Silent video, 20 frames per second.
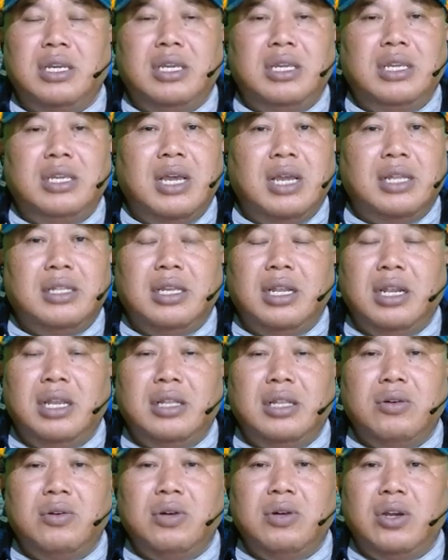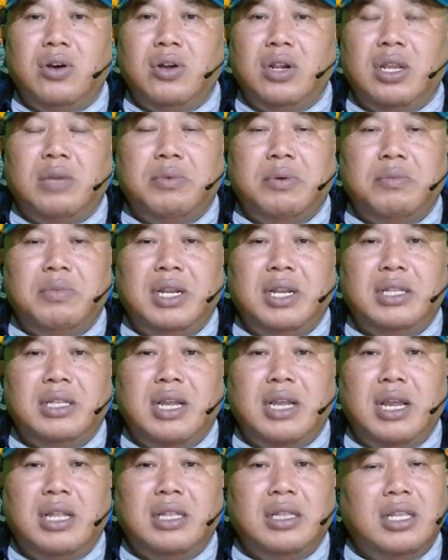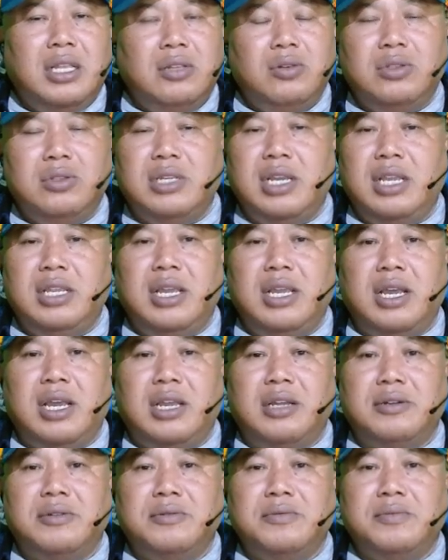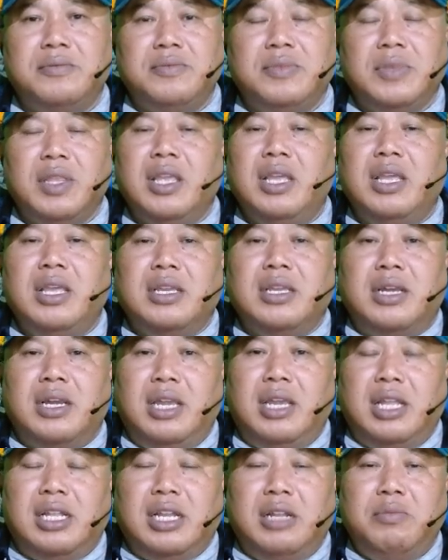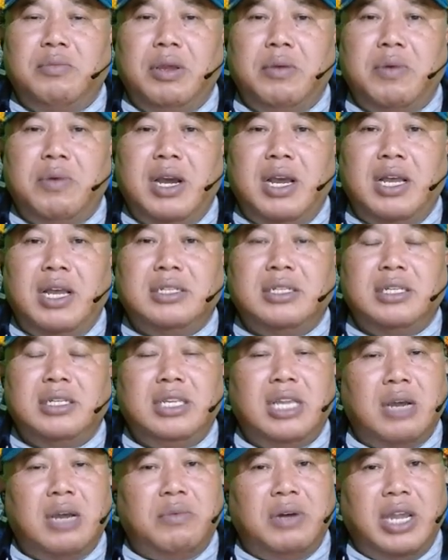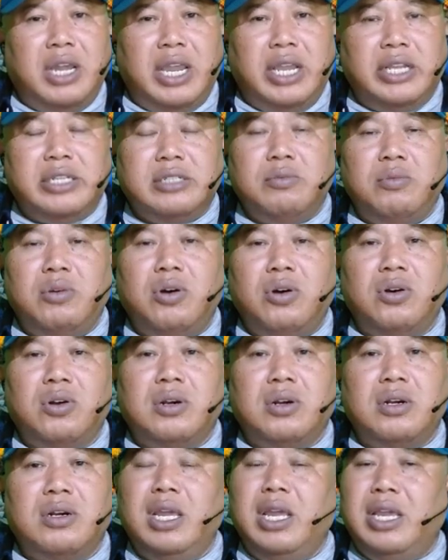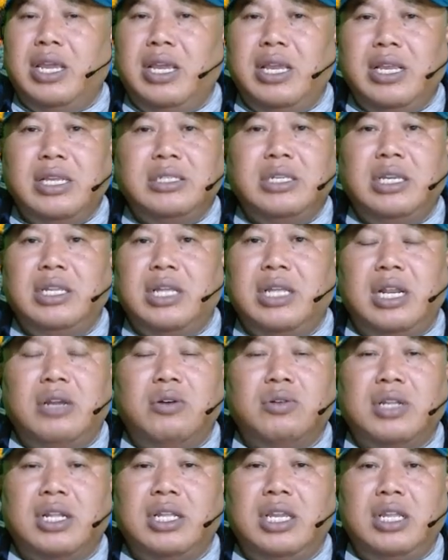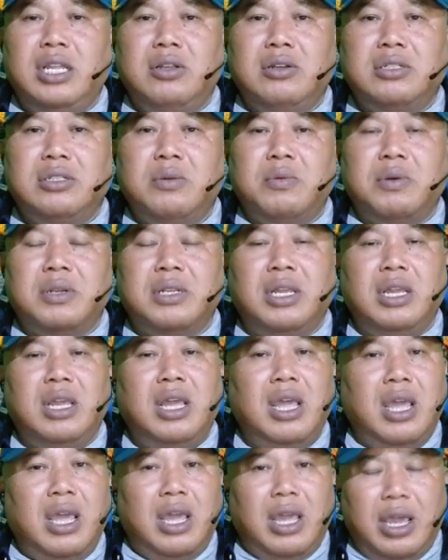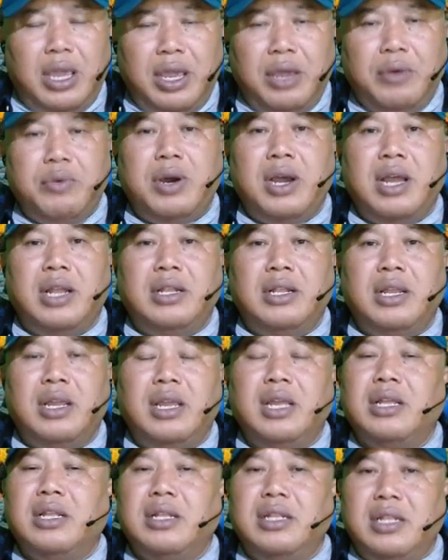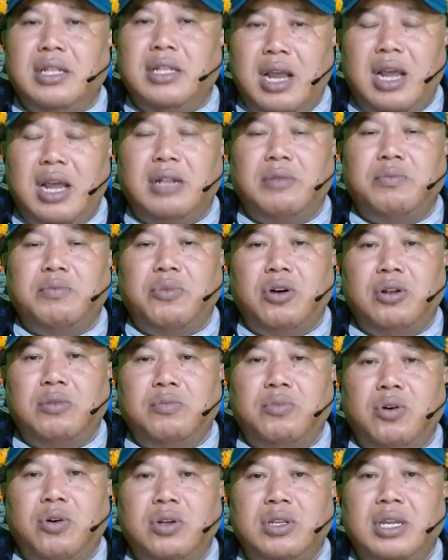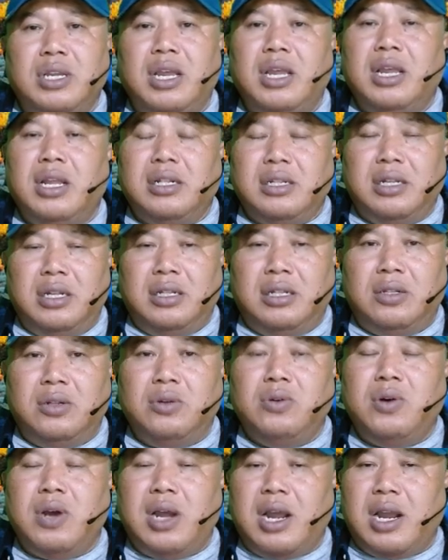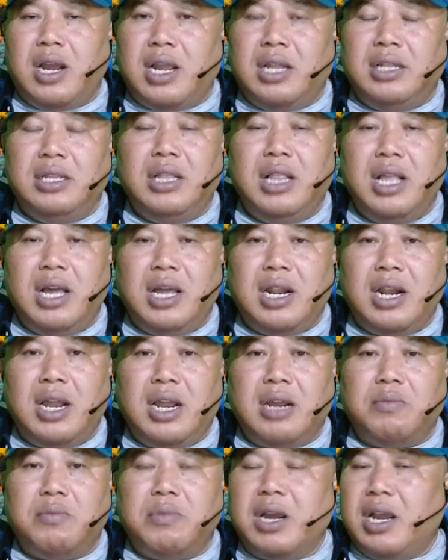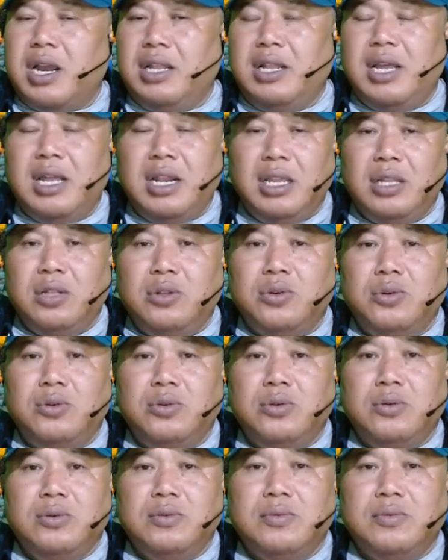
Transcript: yang dilindungi oleh pemerintah, tentu saja kegiatan bebas yang mengeksplor isi dari hutan itu seperti hewan dan pohon-pohonnya tentu akan dilarang. Maka dari itu,